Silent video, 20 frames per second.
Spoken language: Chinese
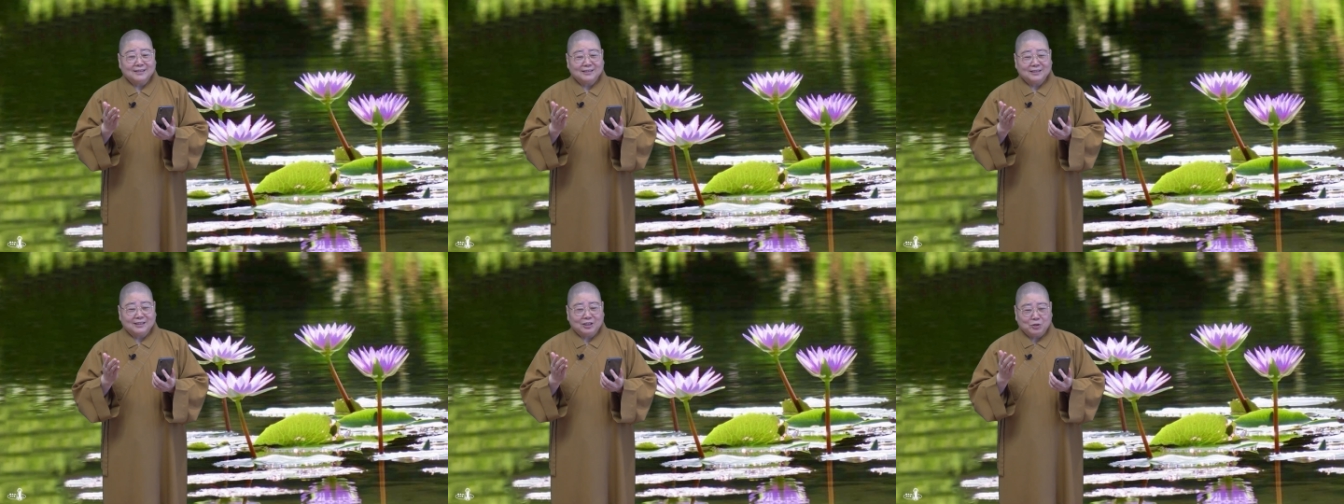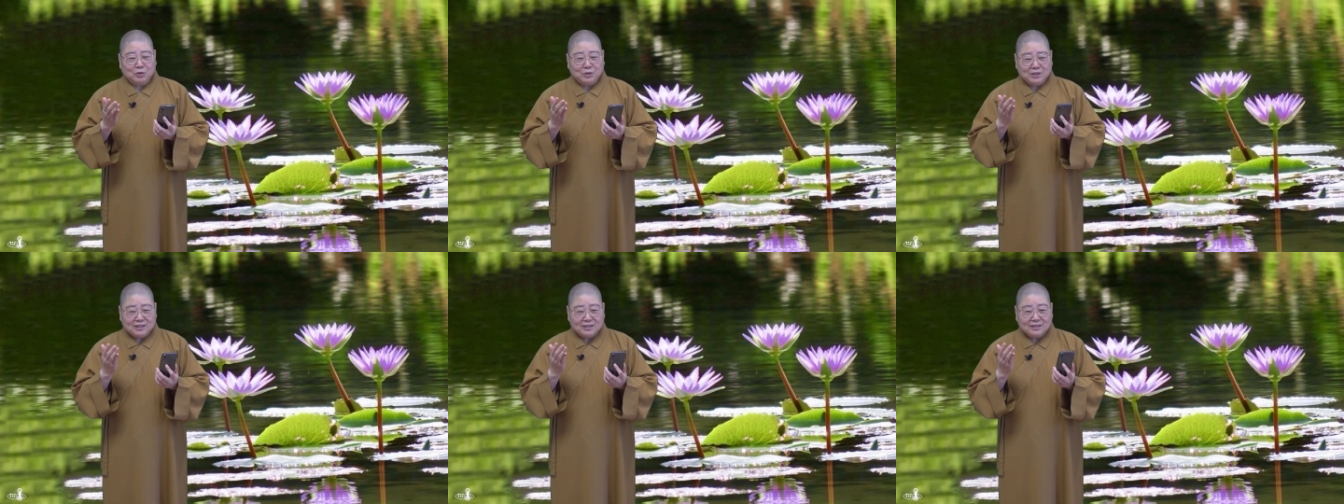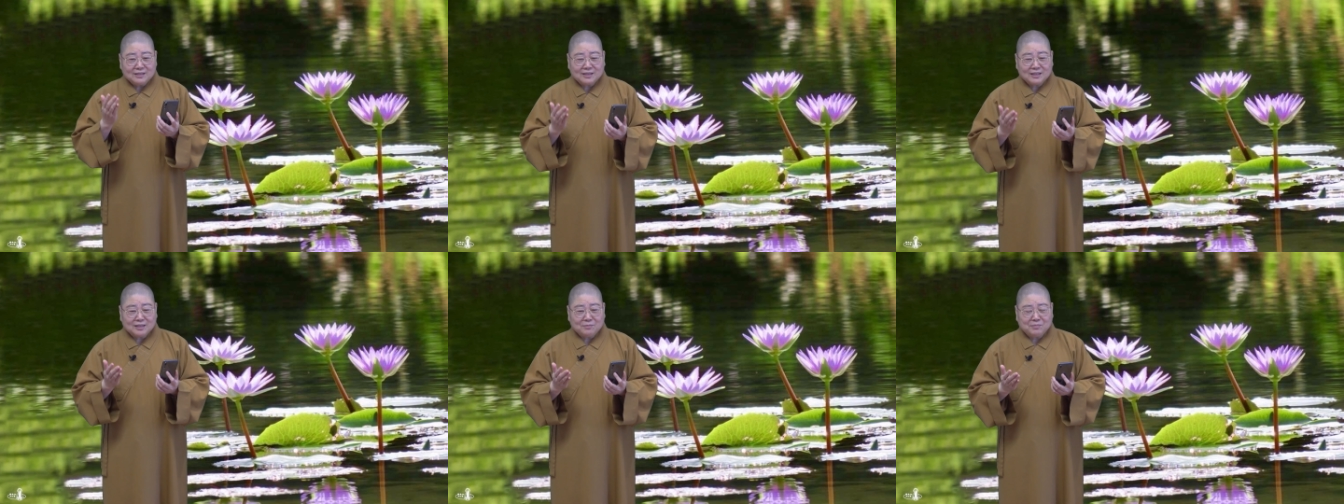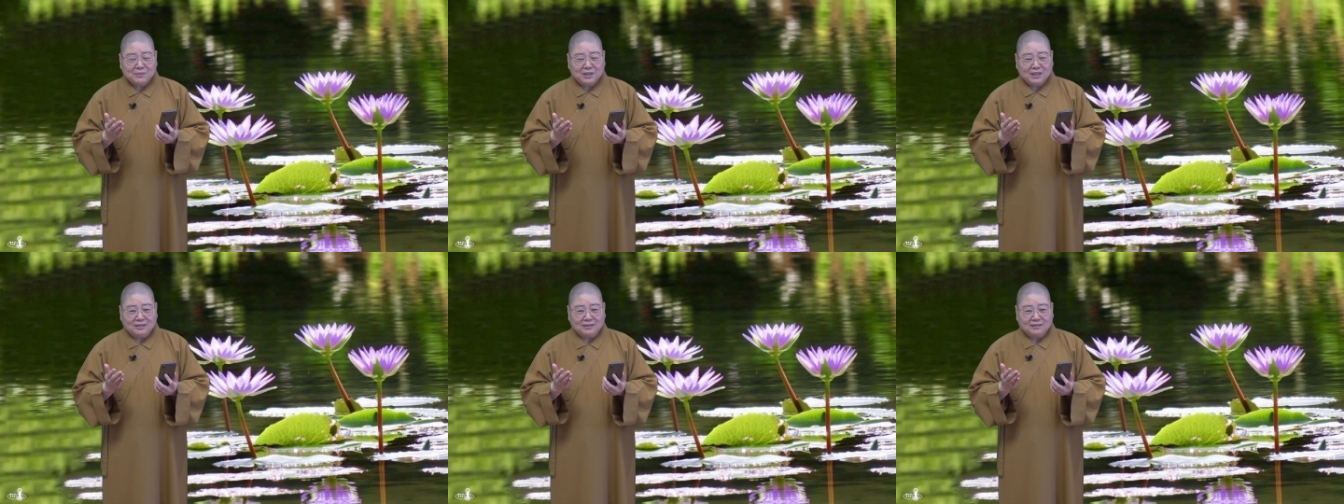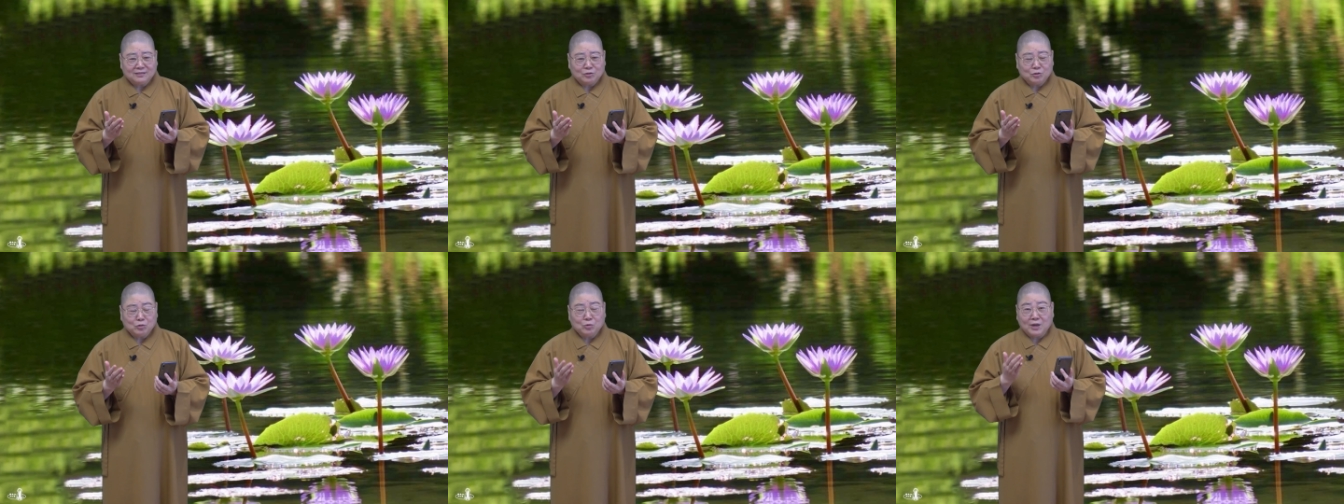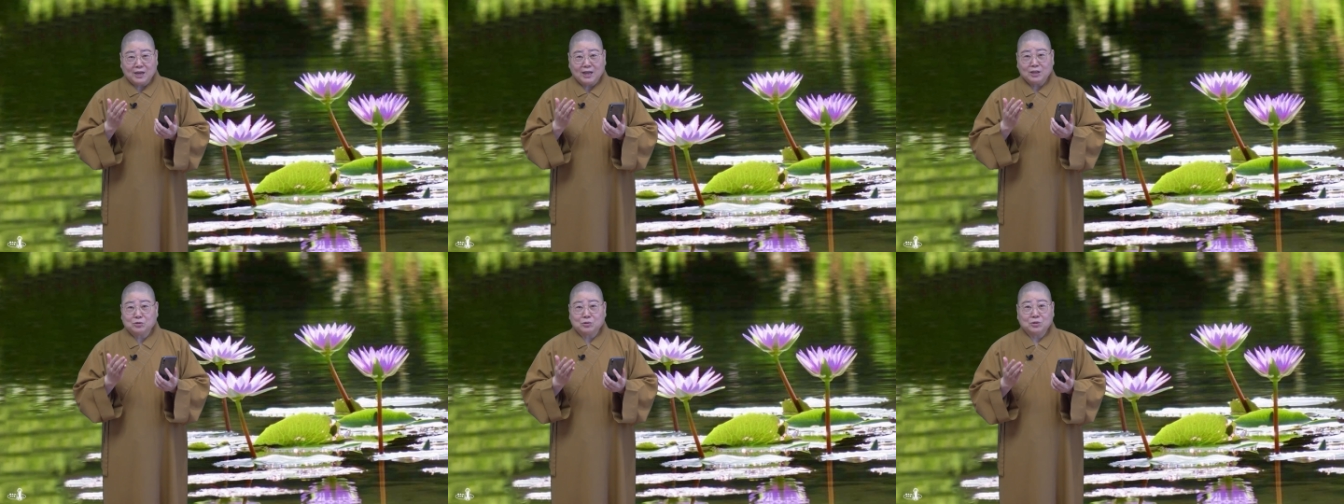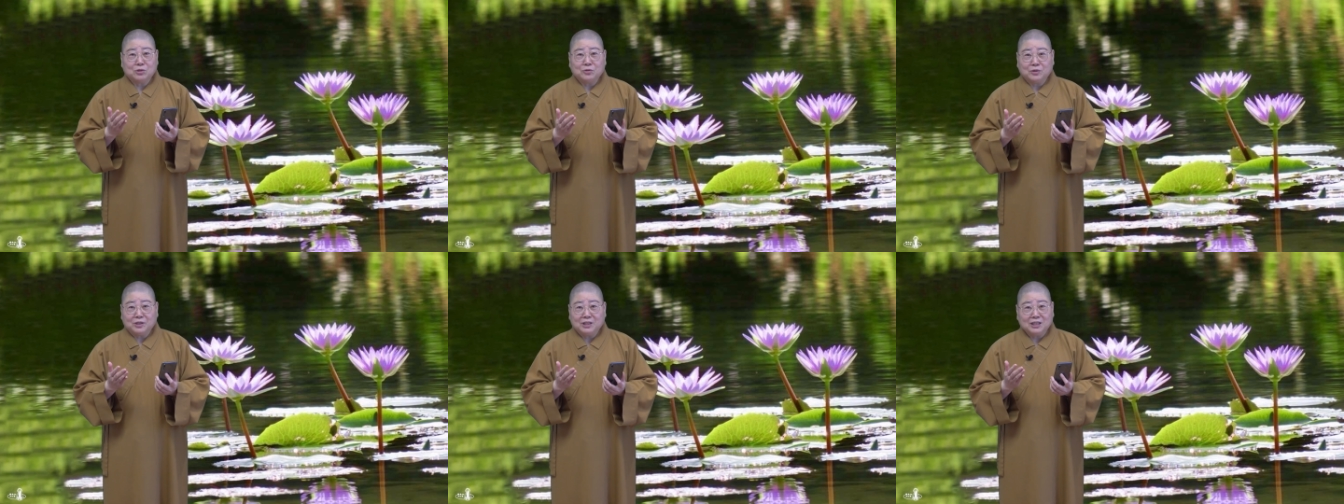你对这个生命如果还
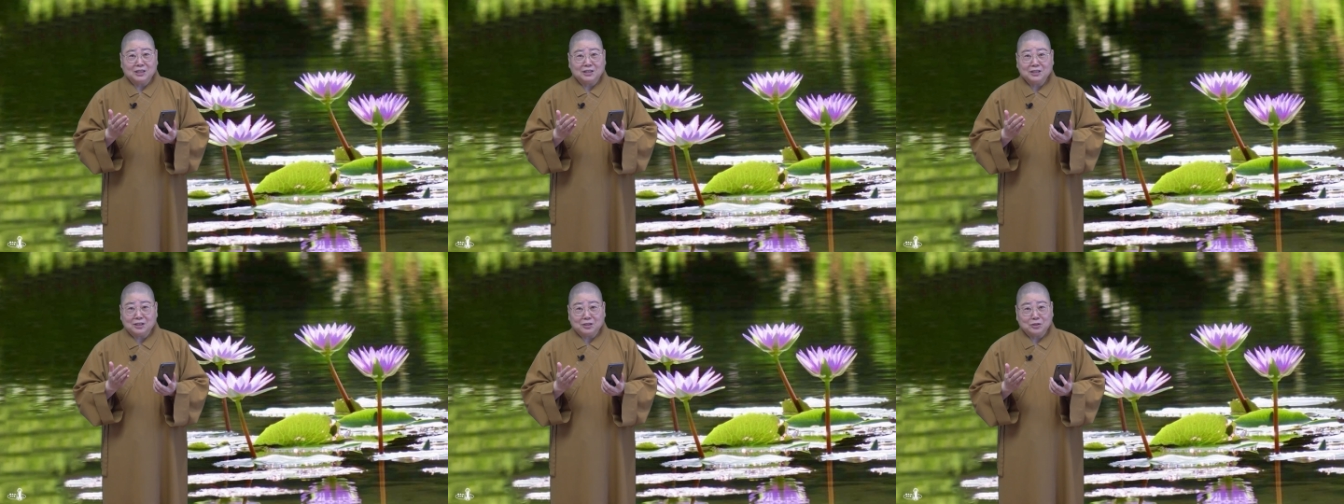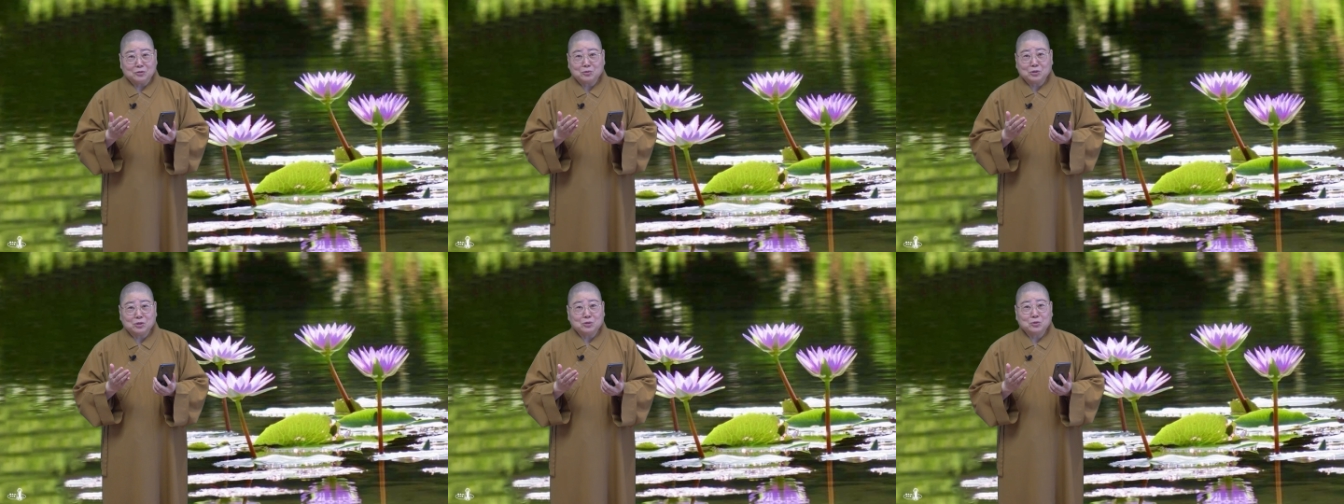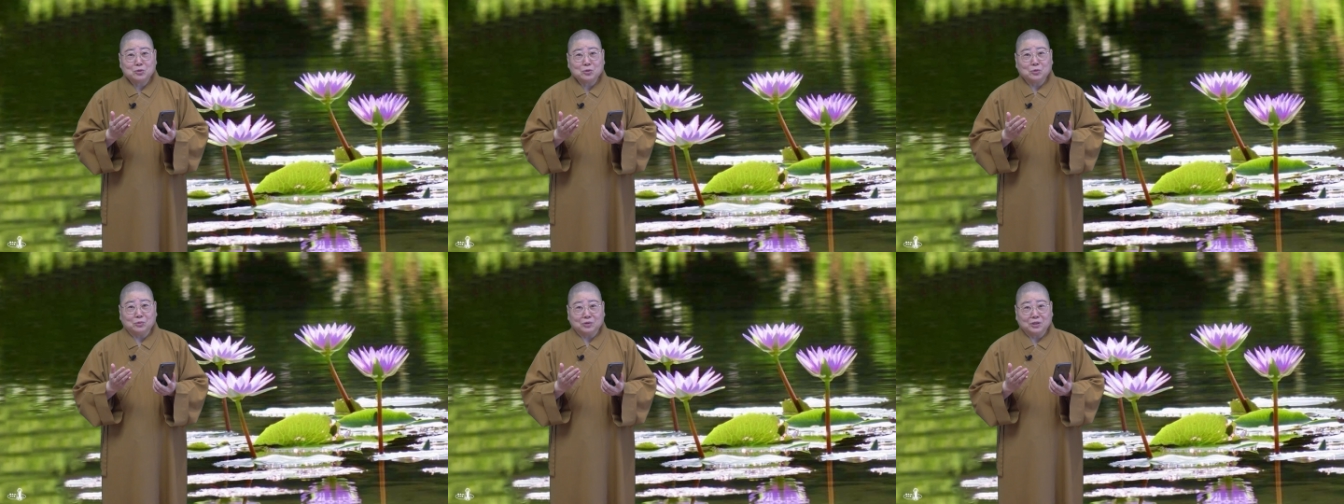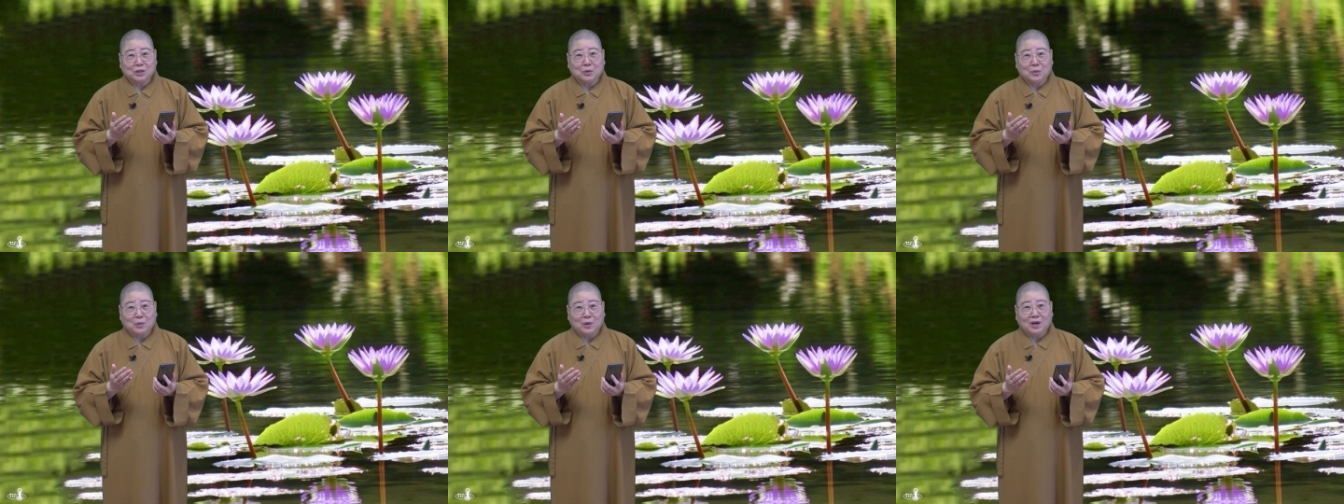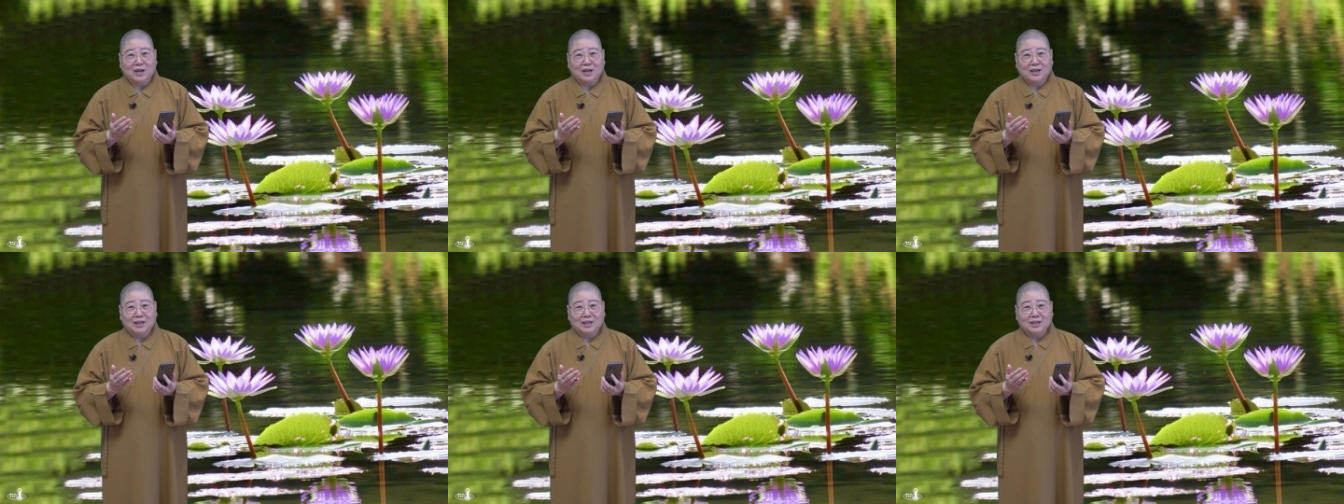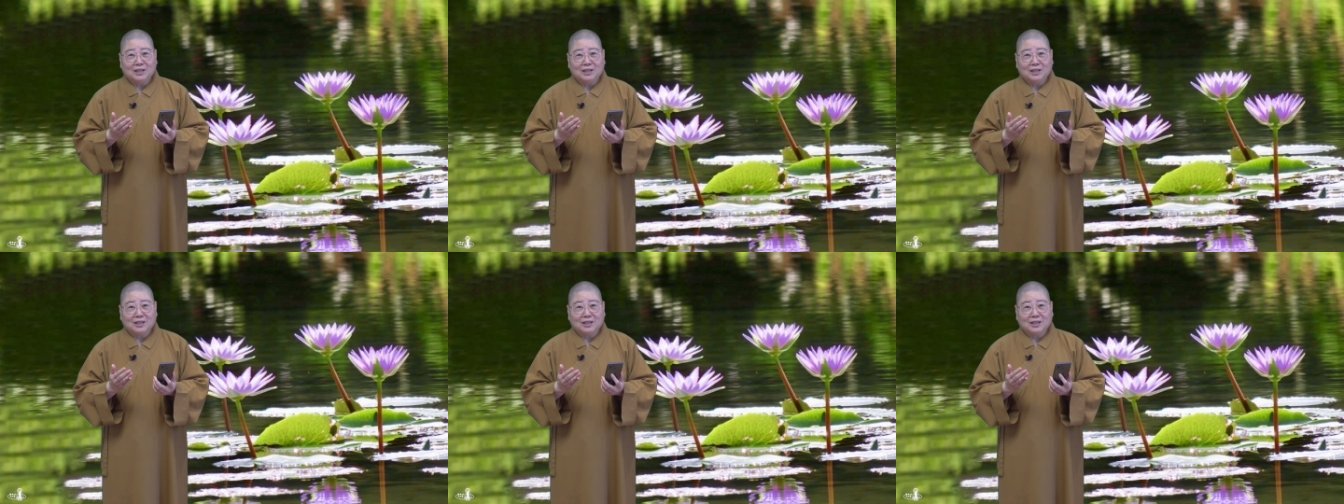存有一点点的尊重的话，